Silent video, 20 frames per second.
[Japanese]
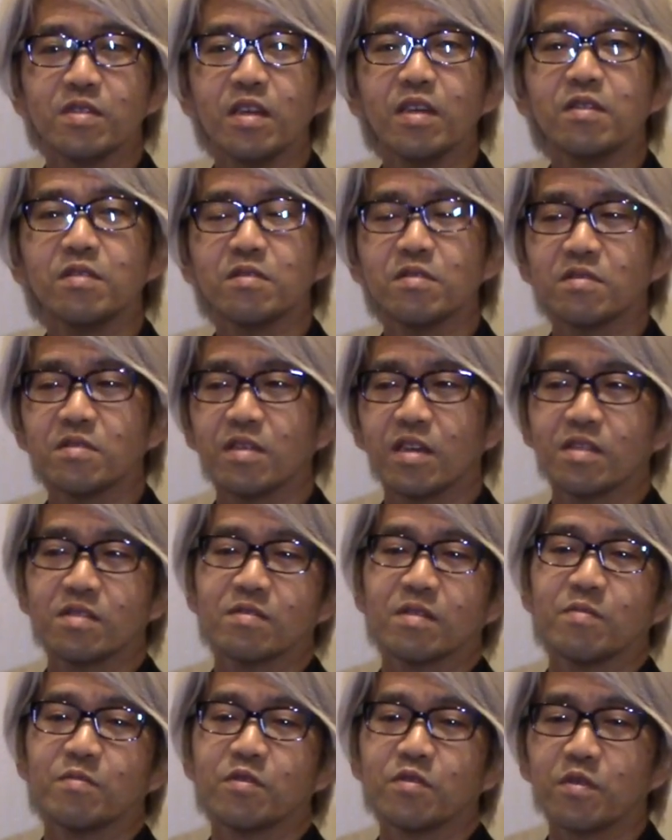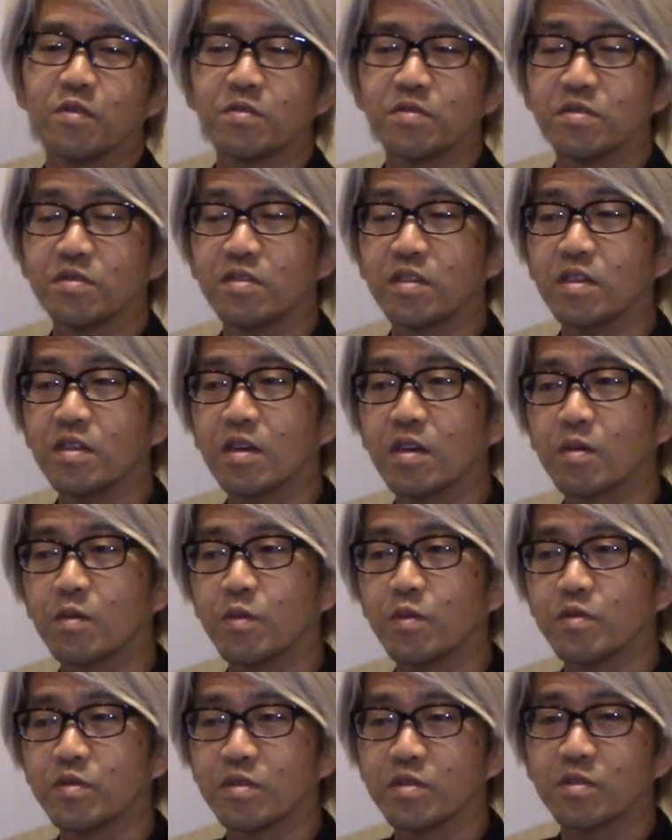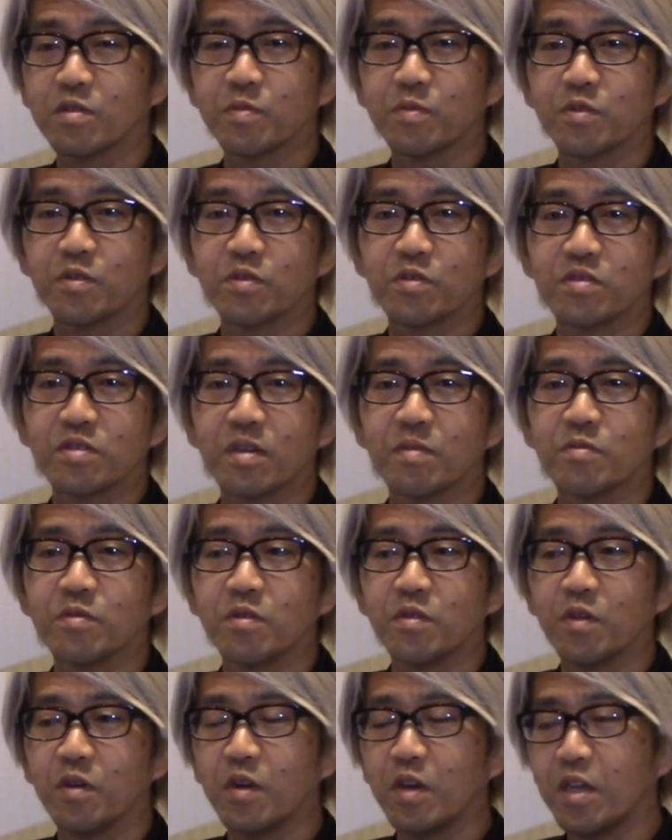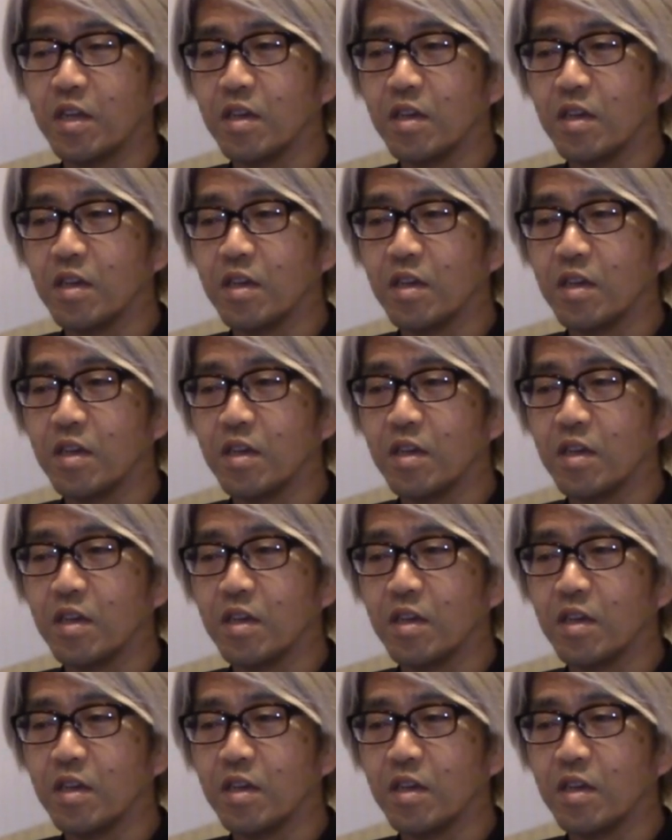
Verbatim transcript: ねルー大制はもう40年間コーチングのプログラムを